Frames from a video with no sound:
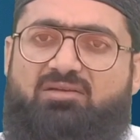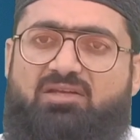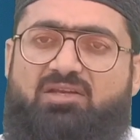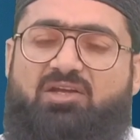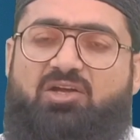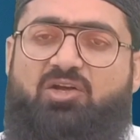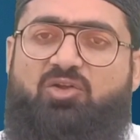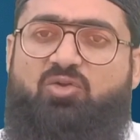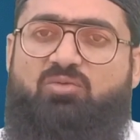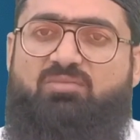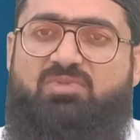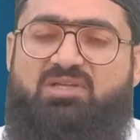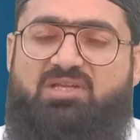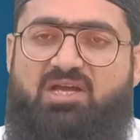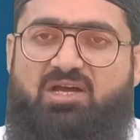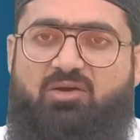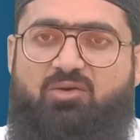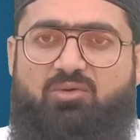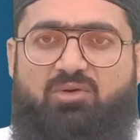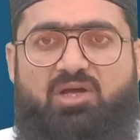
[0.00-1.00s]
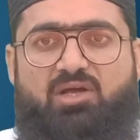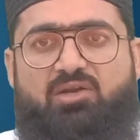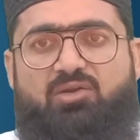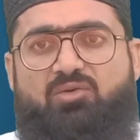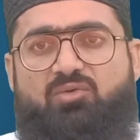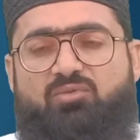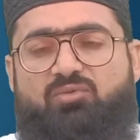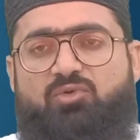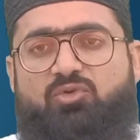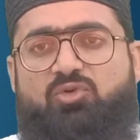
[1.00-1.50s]
इनका तुम मजाक उड़ा रहे
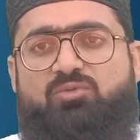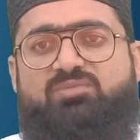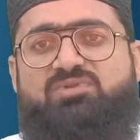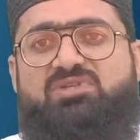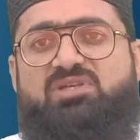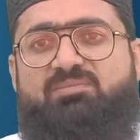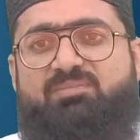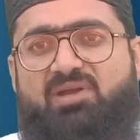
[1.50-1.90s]
हो वो तुमसे